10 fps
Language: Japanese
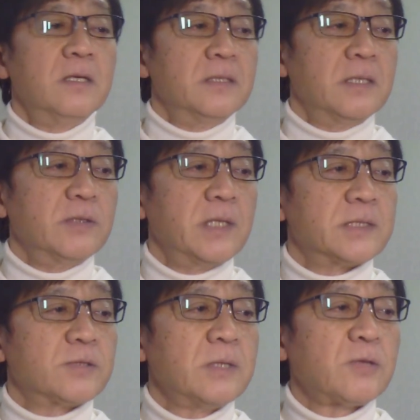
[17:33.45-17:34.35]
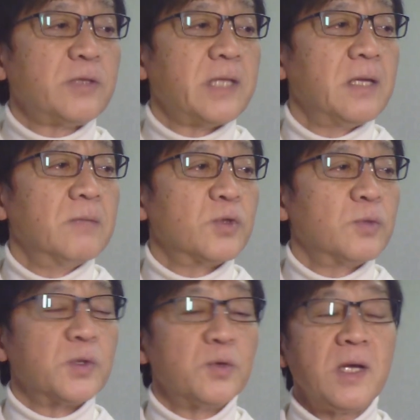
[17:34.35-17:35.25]
なので、そんなことで、もとも
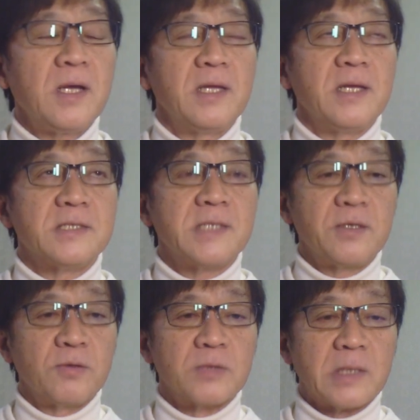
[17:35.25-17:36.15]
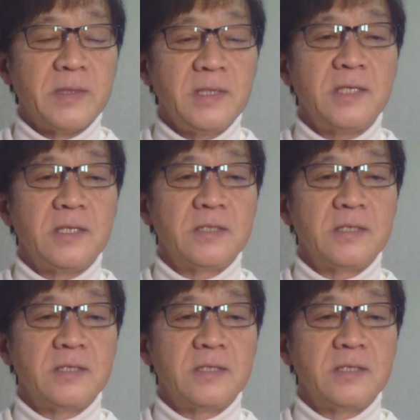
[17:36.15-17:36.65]
とは選挙のために